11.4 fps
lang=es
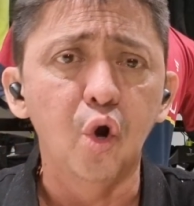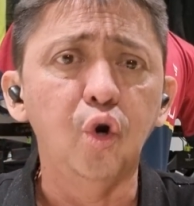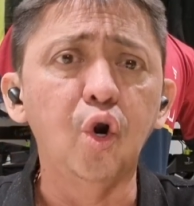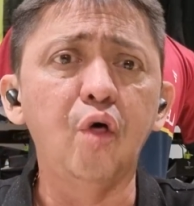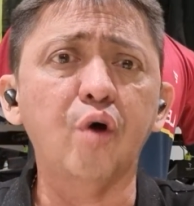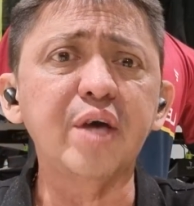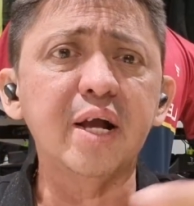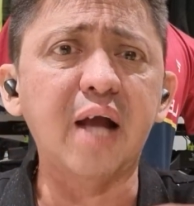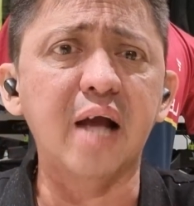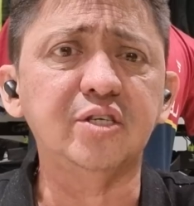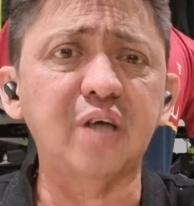lo de hoy en
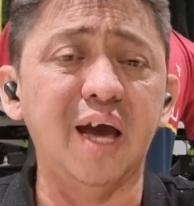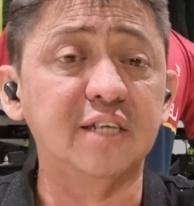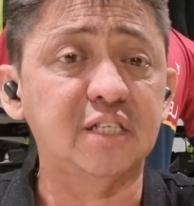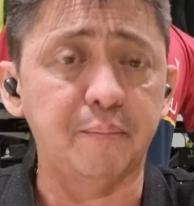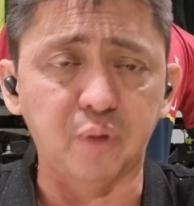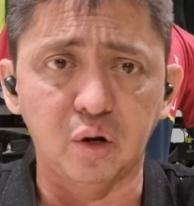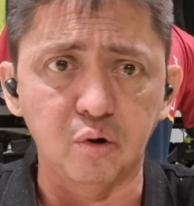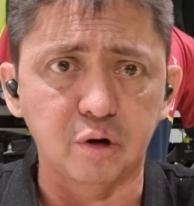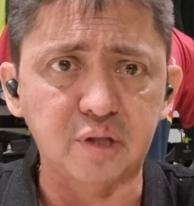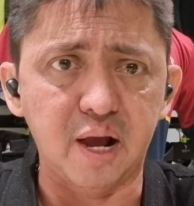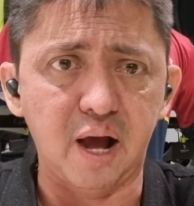cancha, excepto lo de
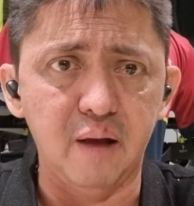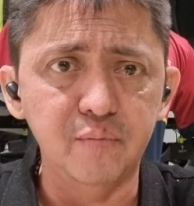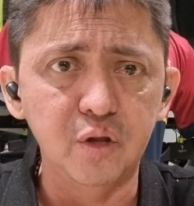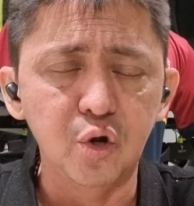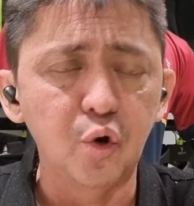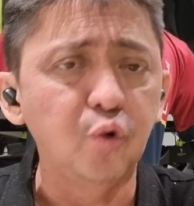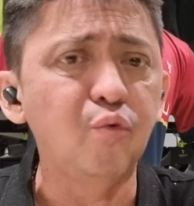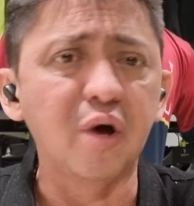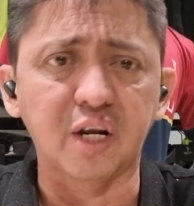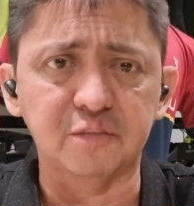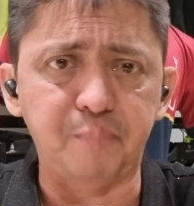Ortega,
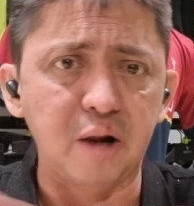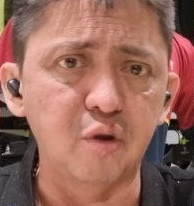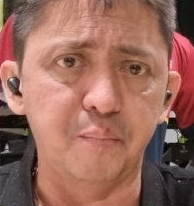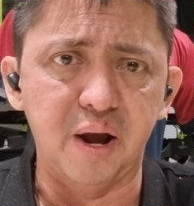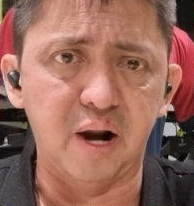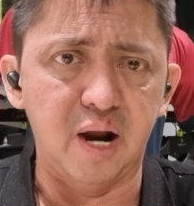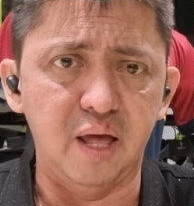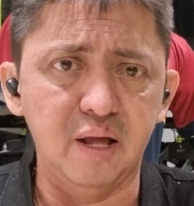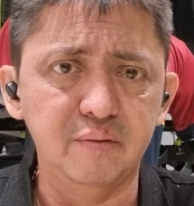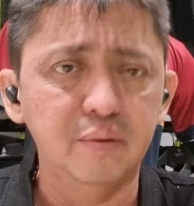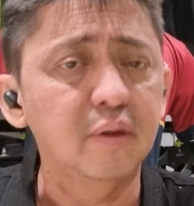no es respaldo para
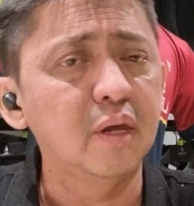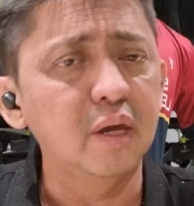nada.